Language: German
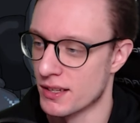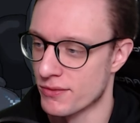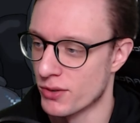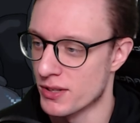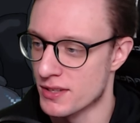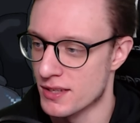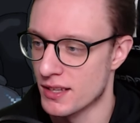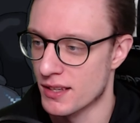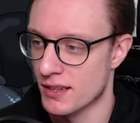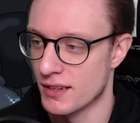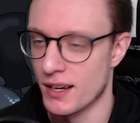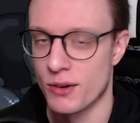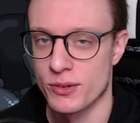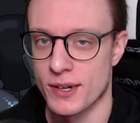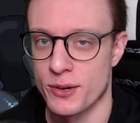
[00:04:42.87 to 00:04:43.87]
Ich wollte es nicht
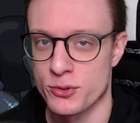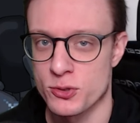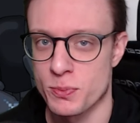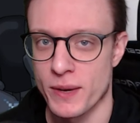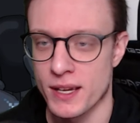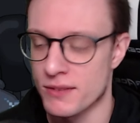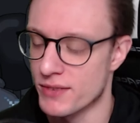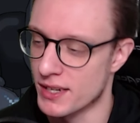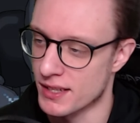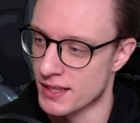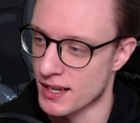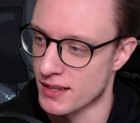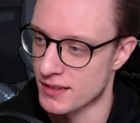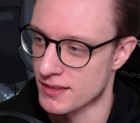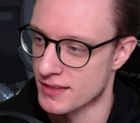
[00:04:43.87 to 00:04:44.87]
laut aussprechen, weil ich
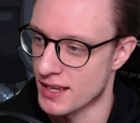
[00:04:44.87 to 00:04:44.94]
dachte,